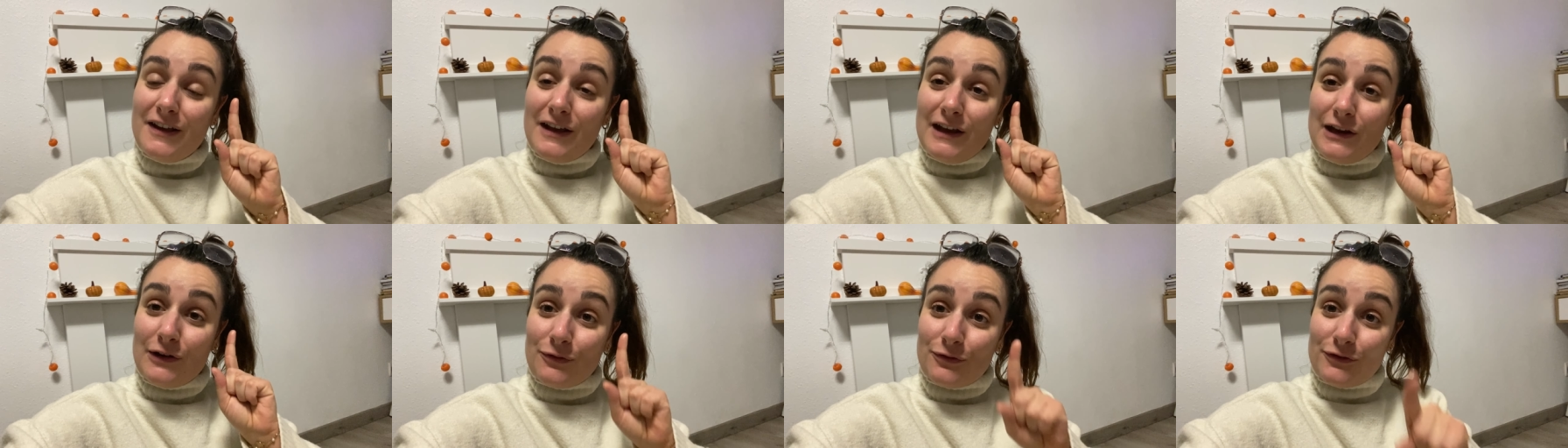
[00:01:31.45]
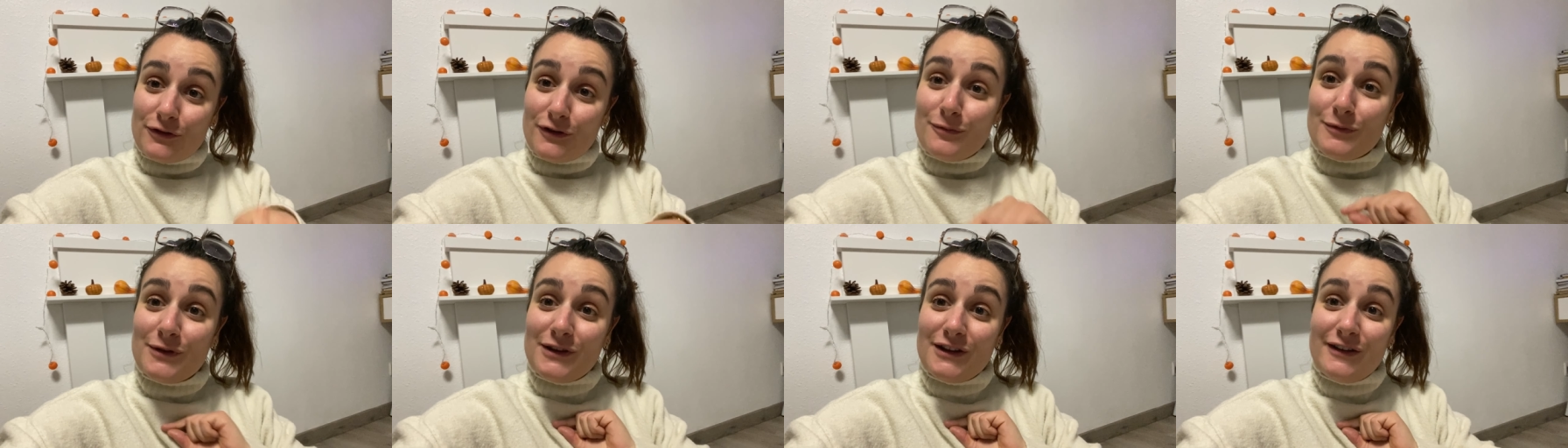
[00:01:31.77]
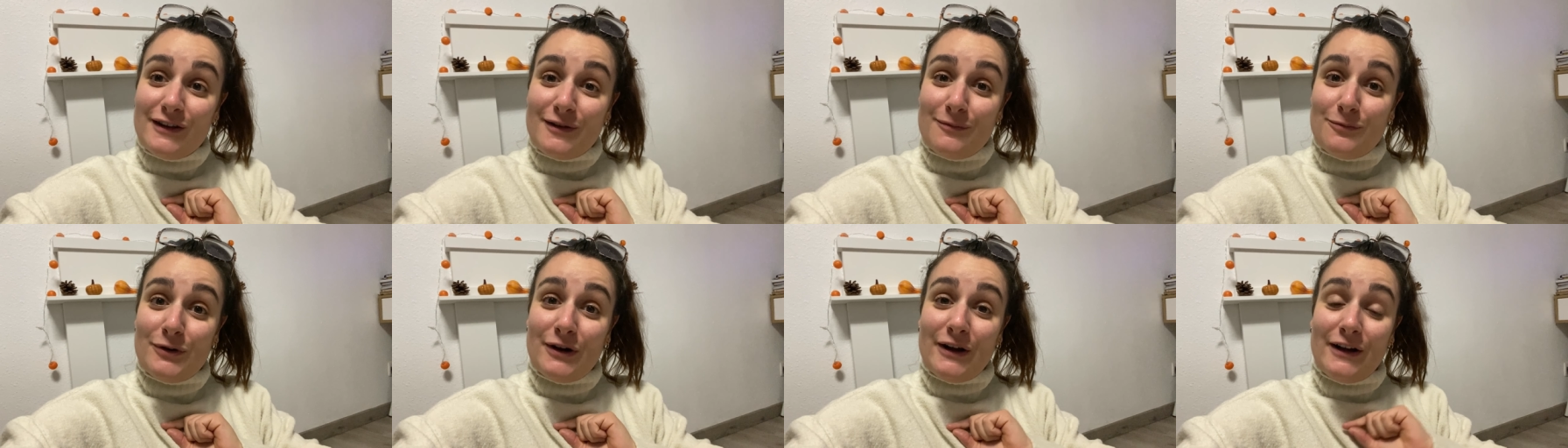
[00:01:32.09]
Et je vous emmène
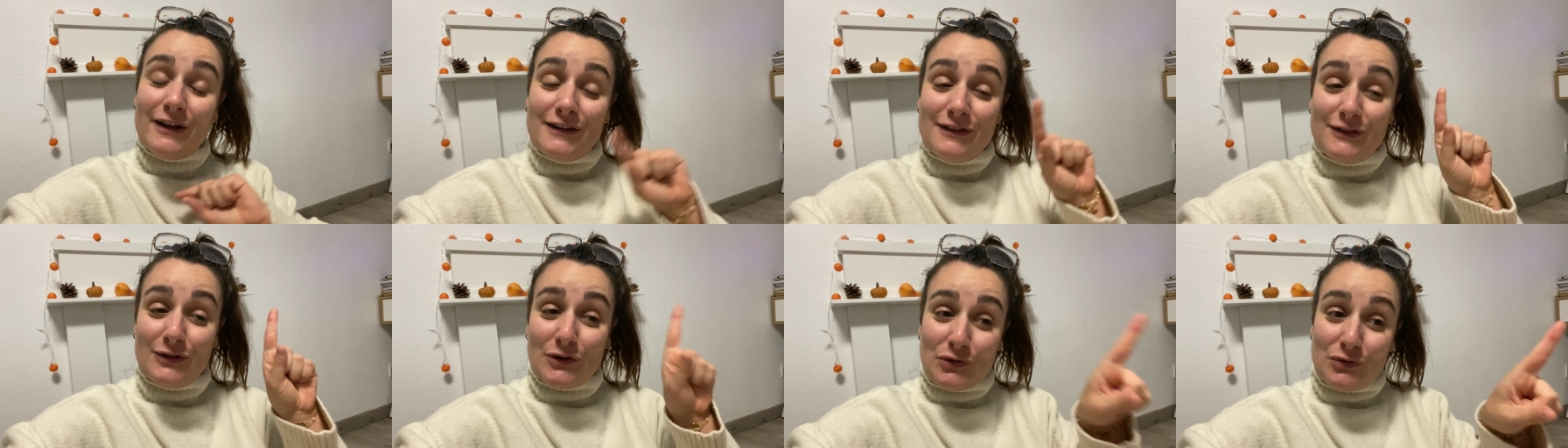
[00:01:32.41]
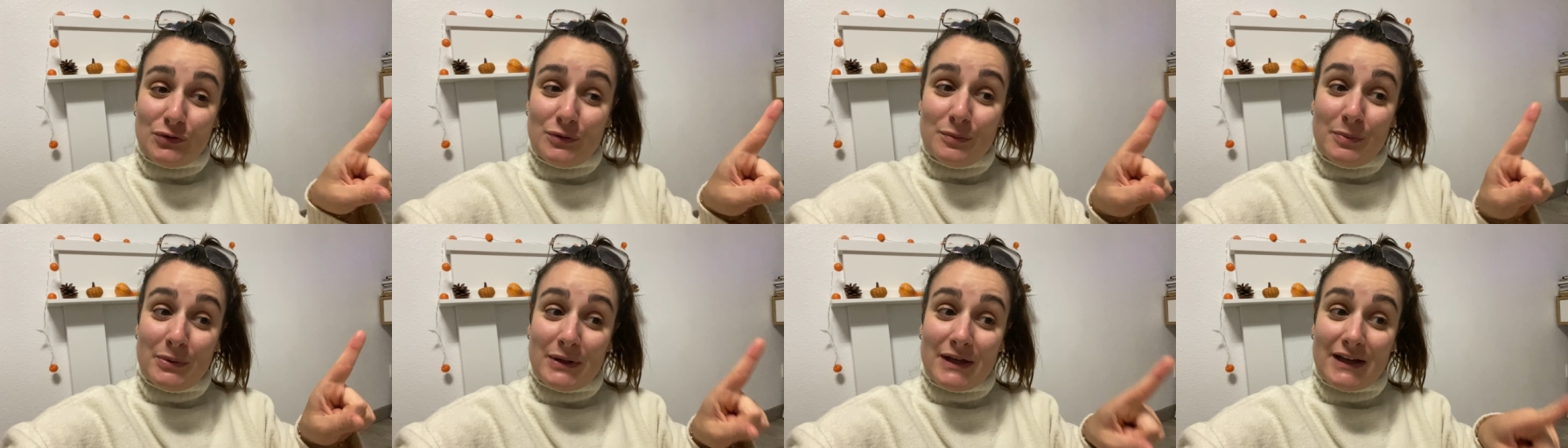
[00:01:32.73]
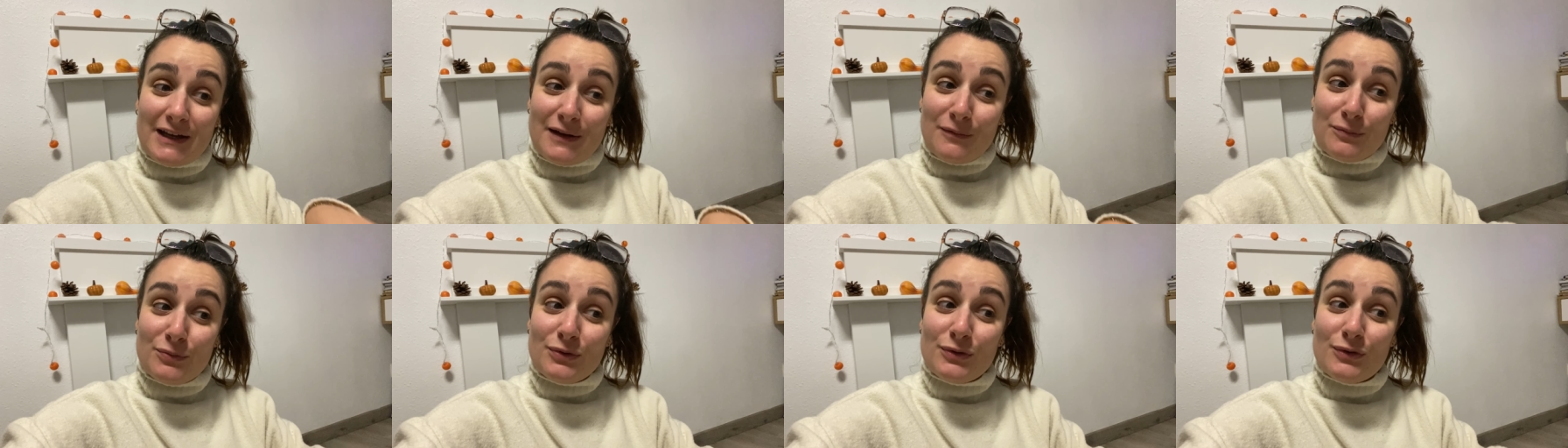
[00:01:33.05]
avec moi dans ce
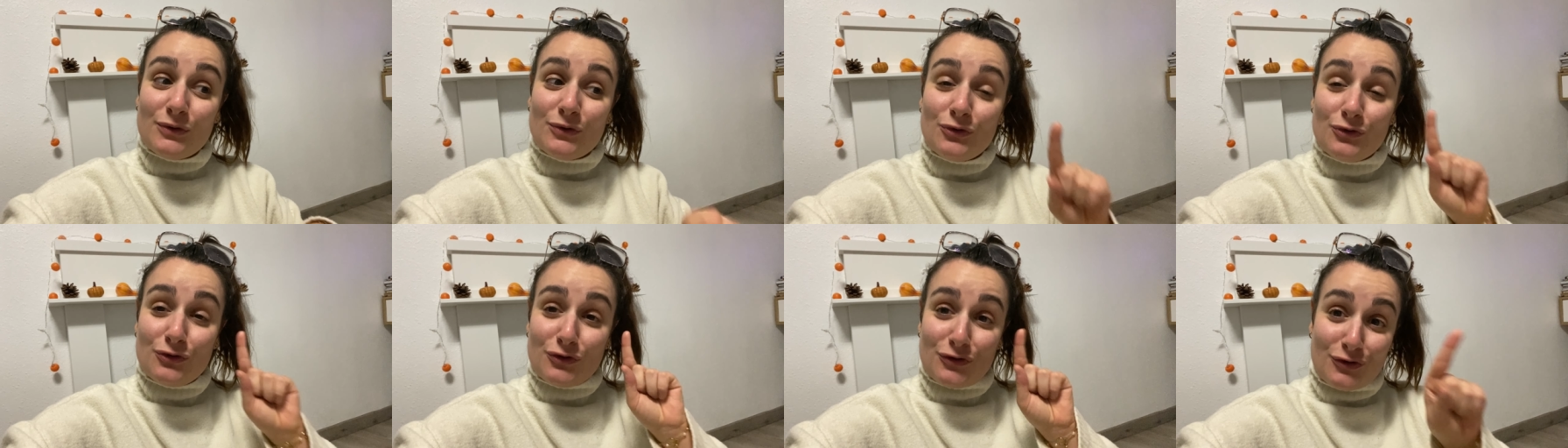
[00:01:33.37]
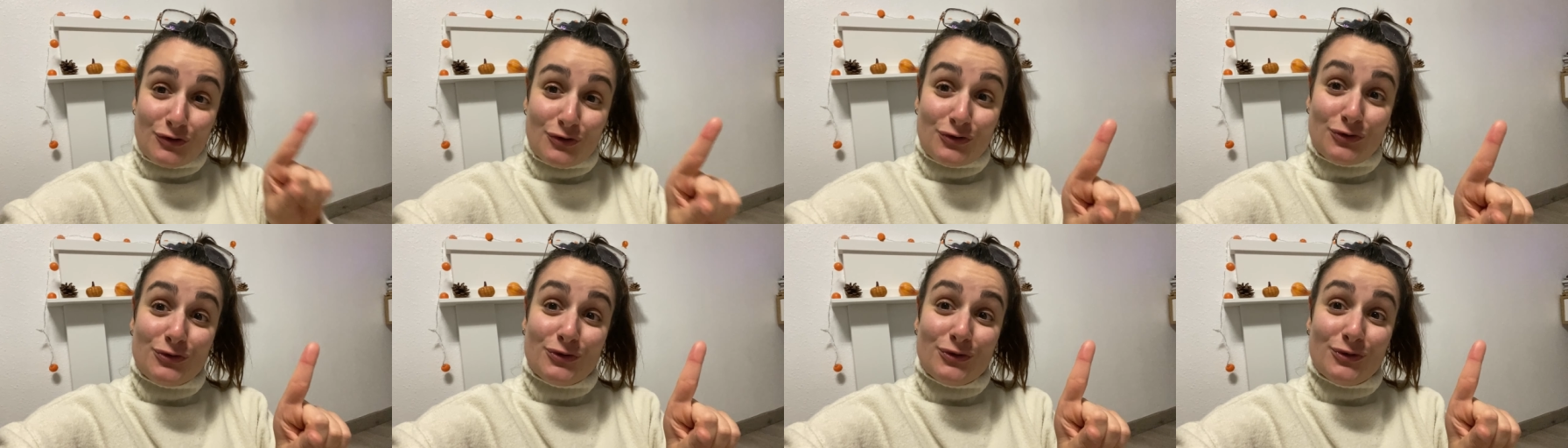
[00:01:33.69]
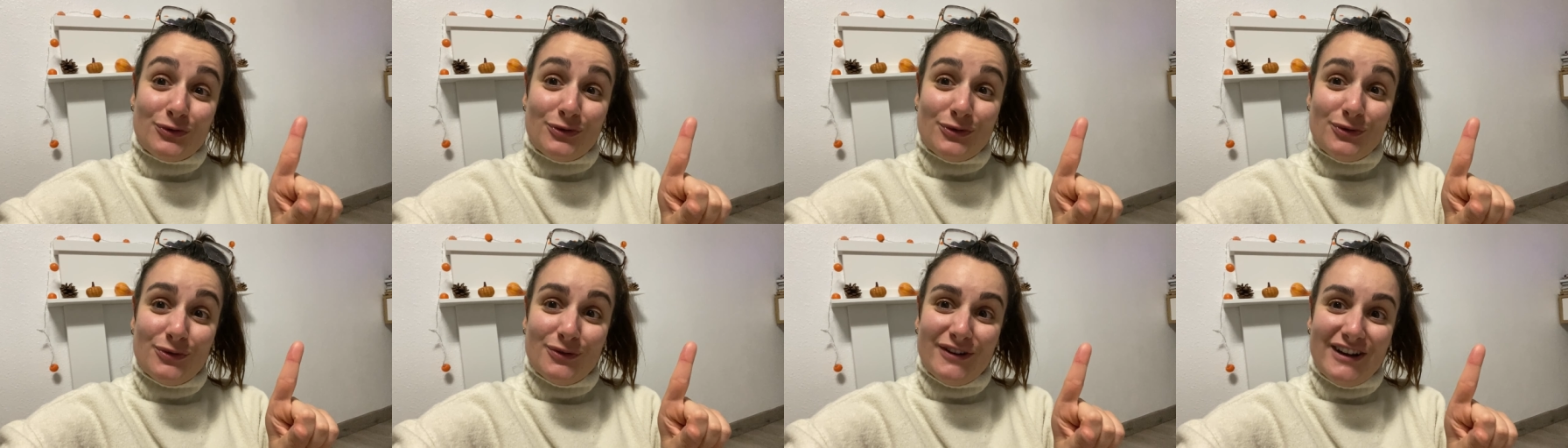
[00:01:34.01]
périple jusqu'au jour
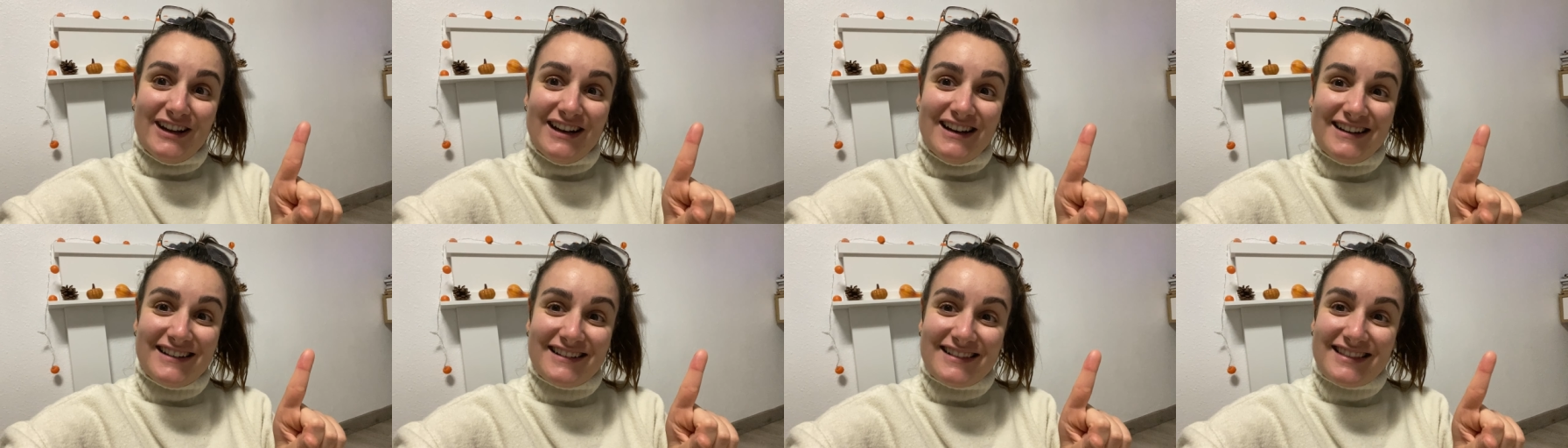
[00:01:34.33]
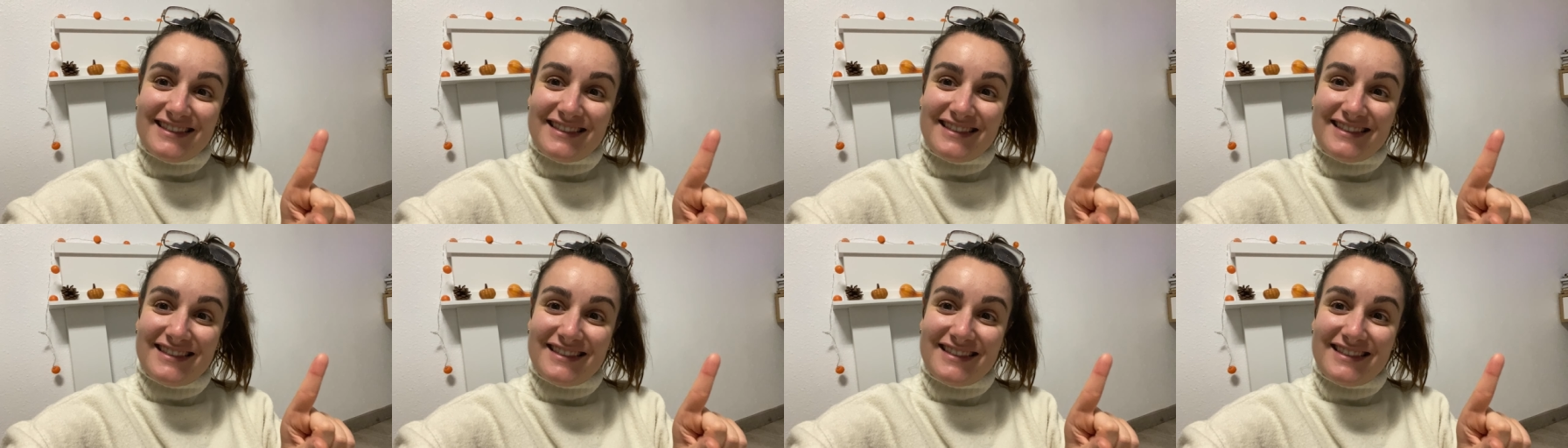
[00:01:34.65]
de Noël.